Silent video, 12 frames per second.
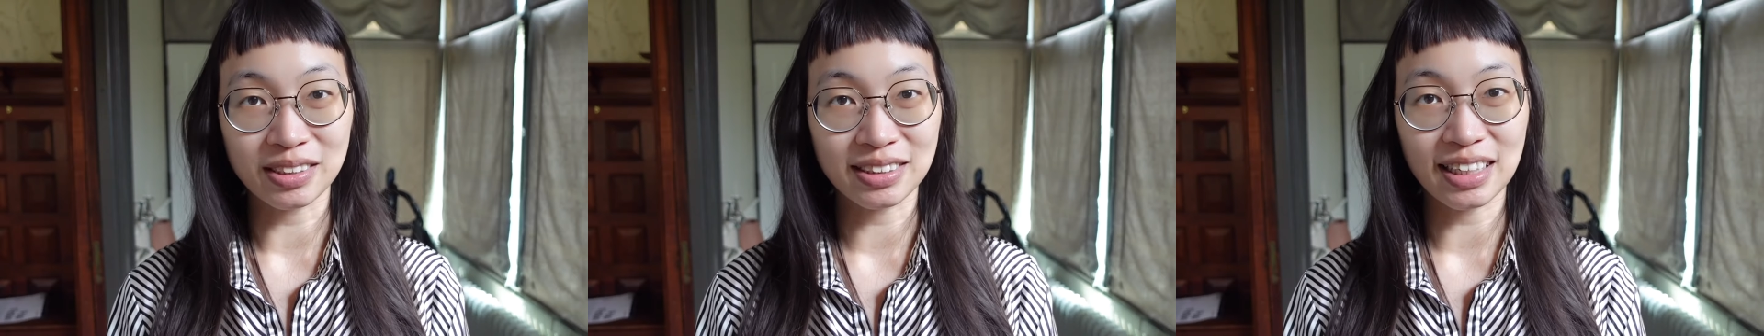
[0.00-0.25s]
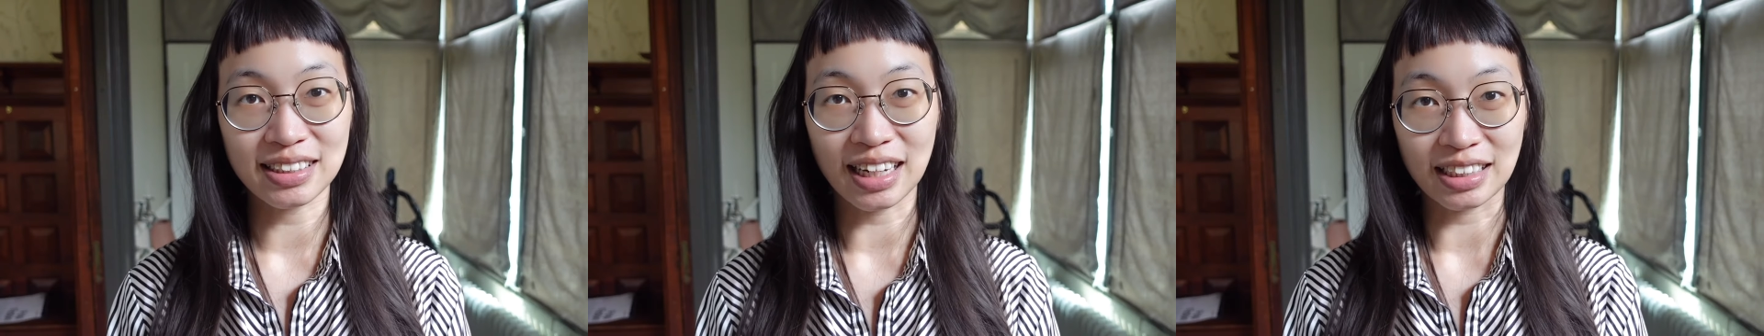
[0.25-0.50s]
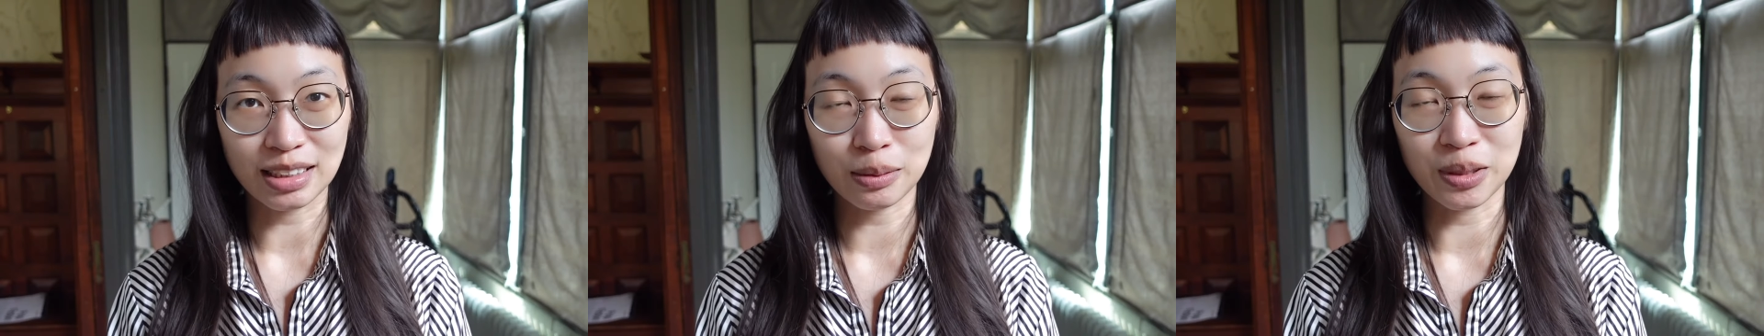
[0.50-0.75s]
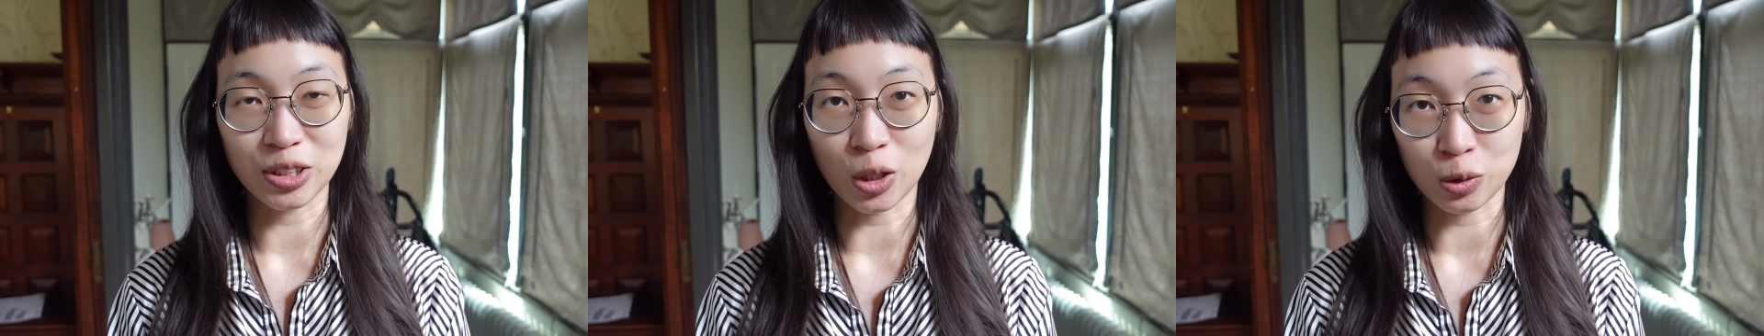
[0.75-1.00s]
是在讲这
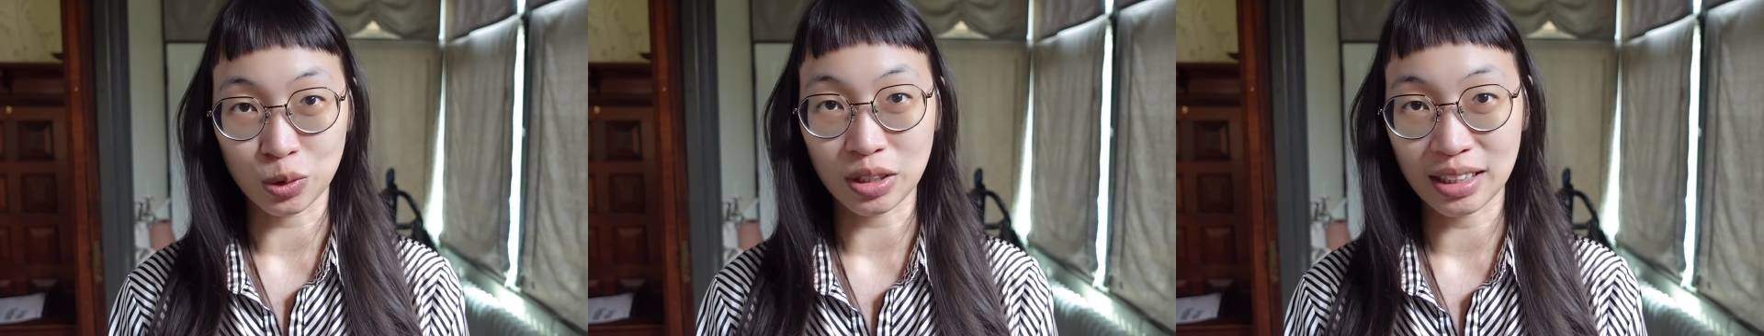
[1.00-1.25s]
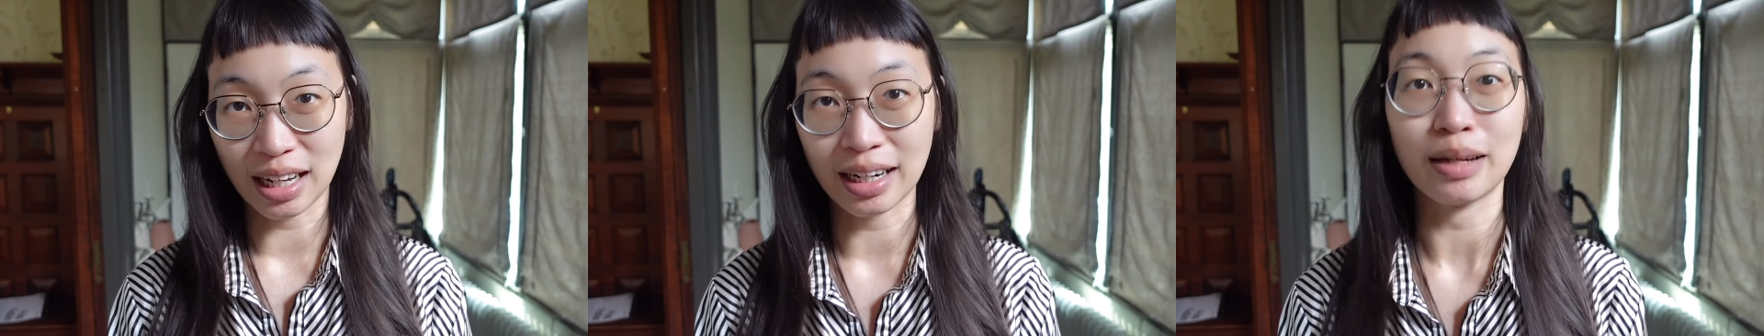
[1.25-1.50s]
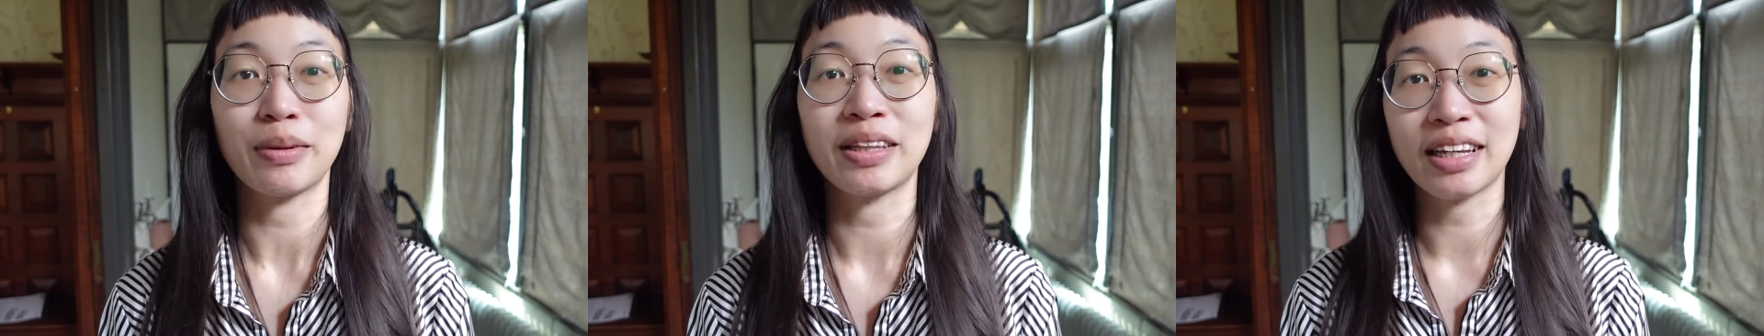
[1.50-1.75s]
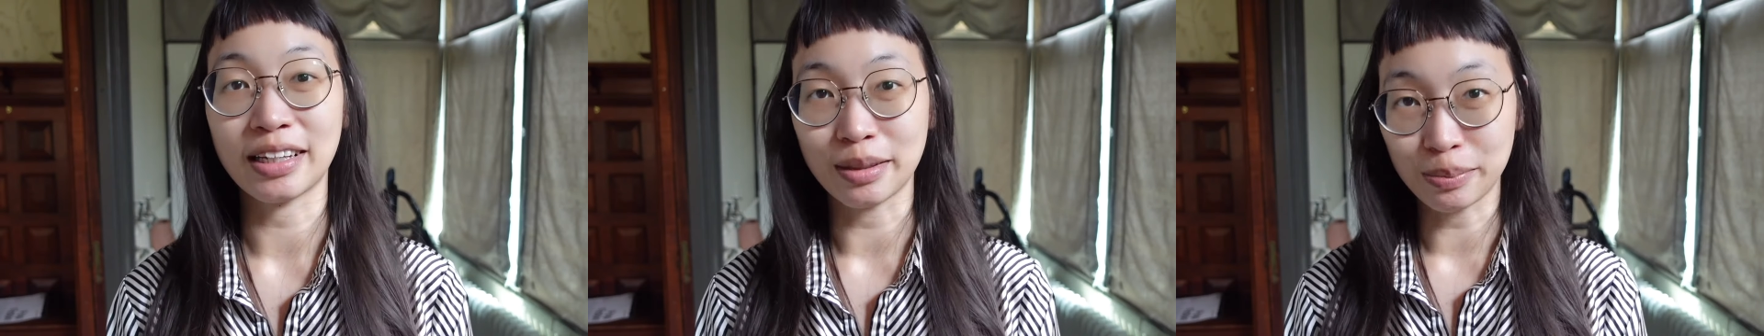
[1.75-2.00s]
本小说跟他改编
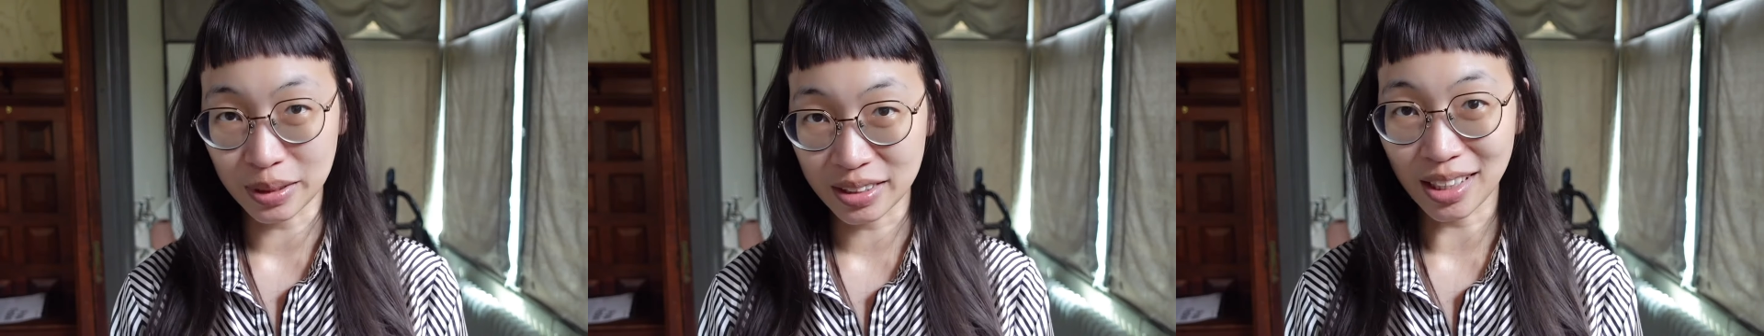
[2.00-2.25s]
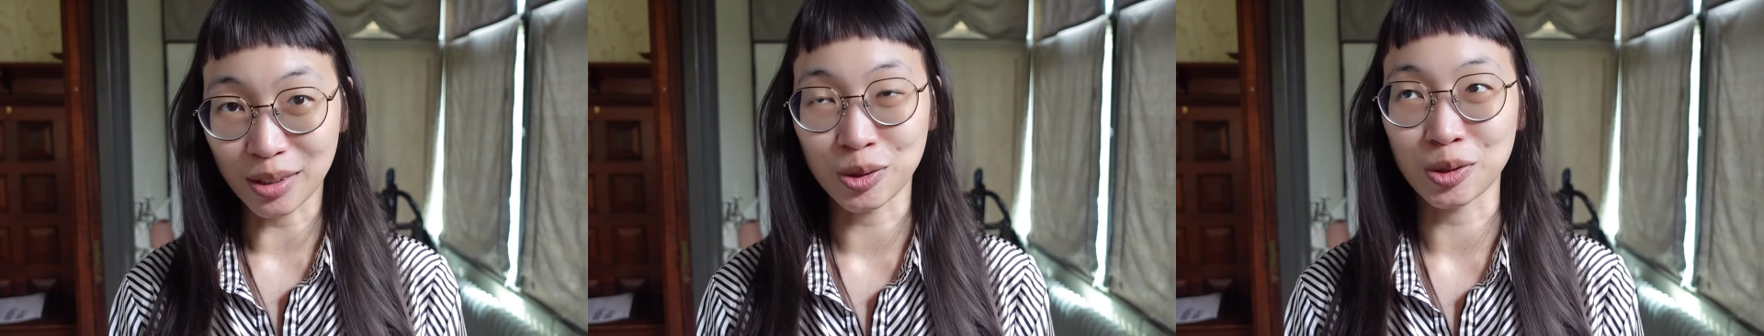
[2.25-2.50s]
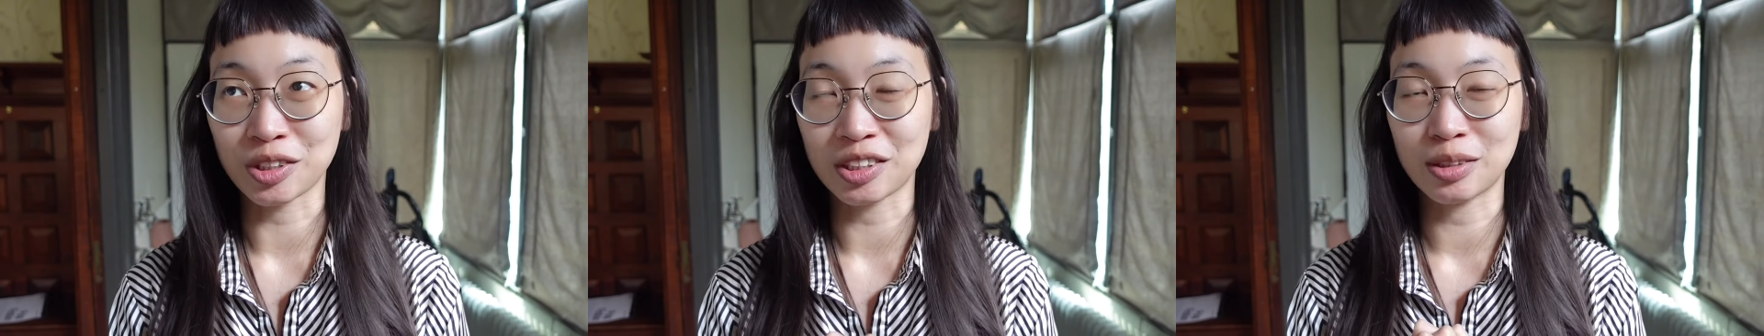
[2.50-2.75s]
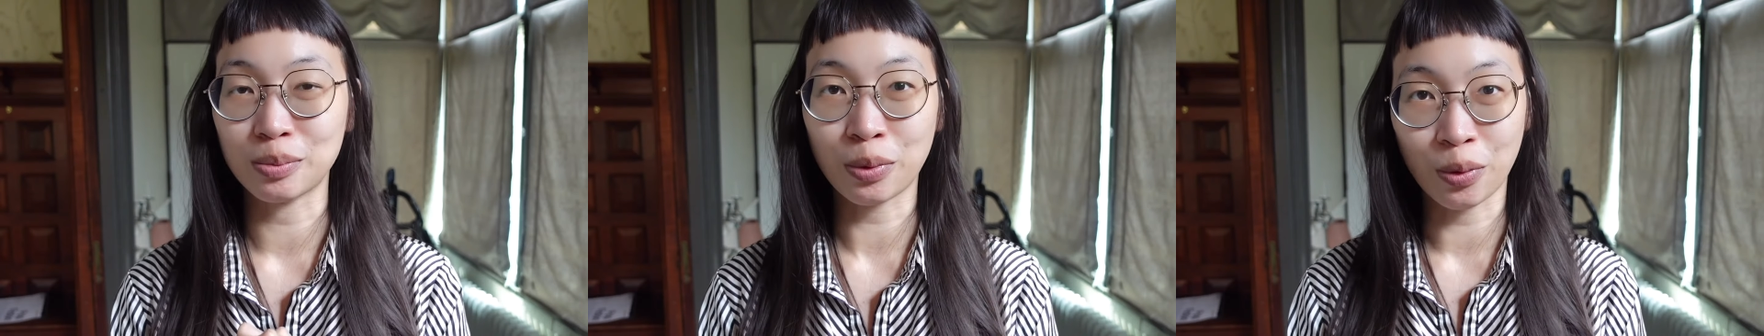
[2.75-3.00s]
电影的比较，就
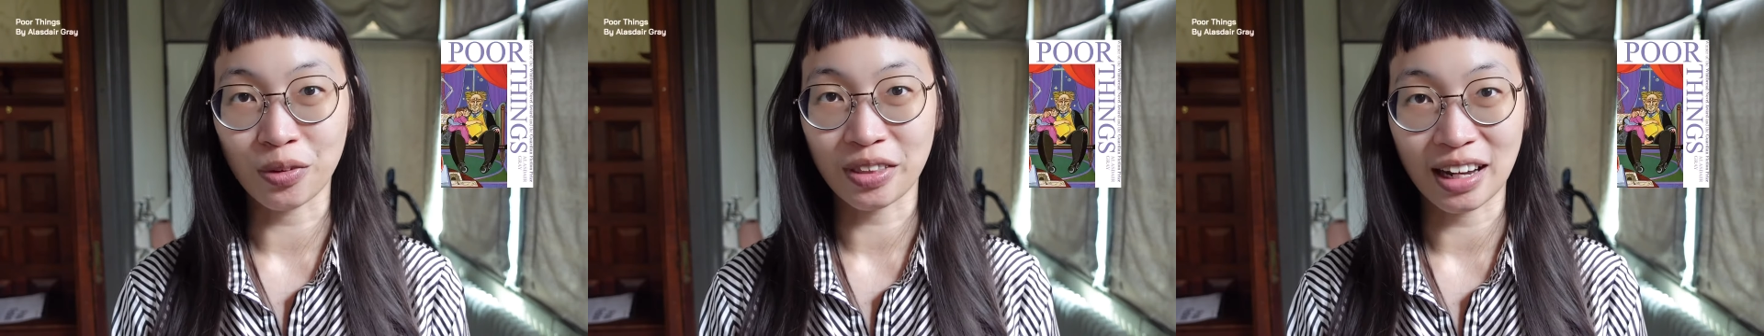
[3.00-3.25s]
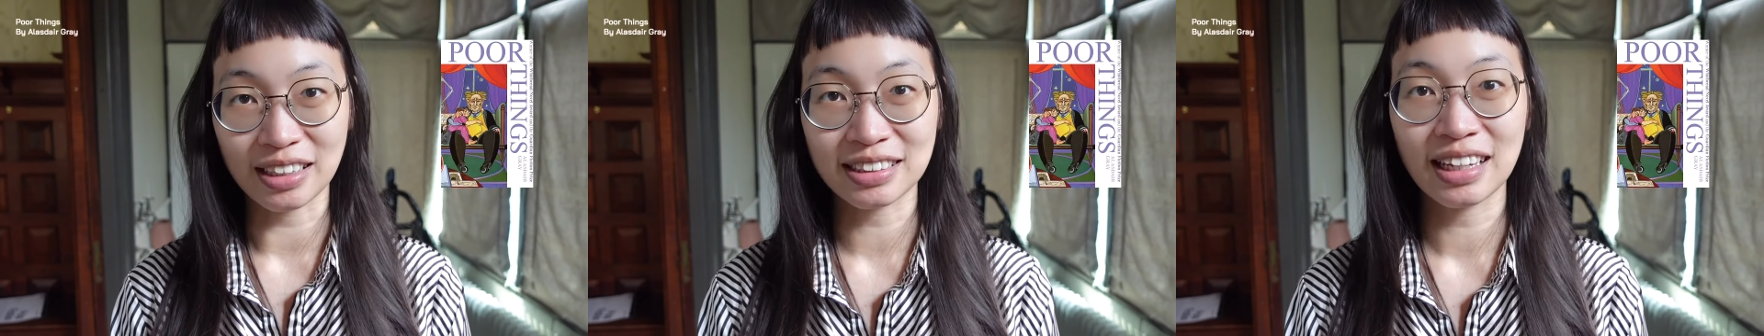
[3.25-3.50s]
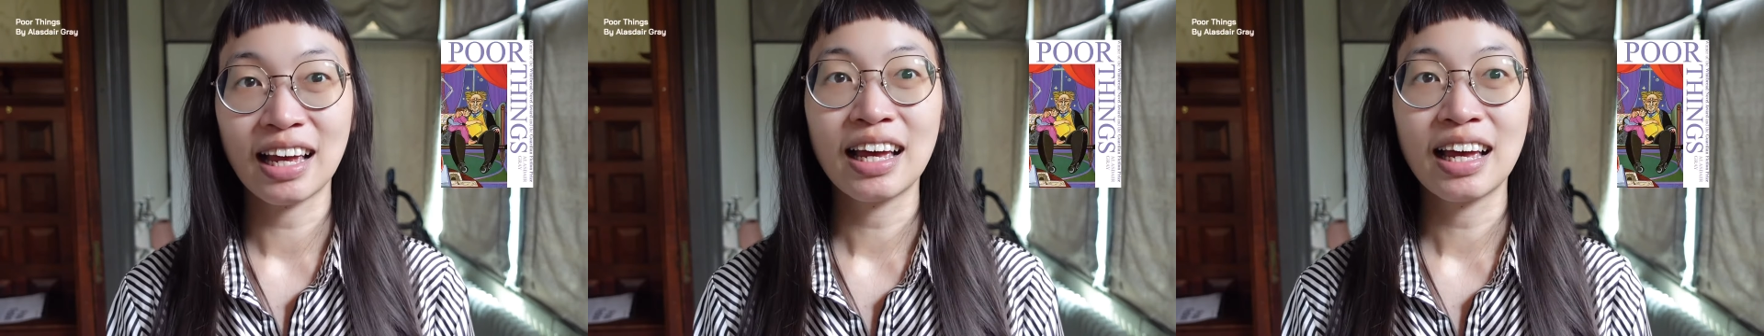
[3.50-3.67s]
是 Poor Things。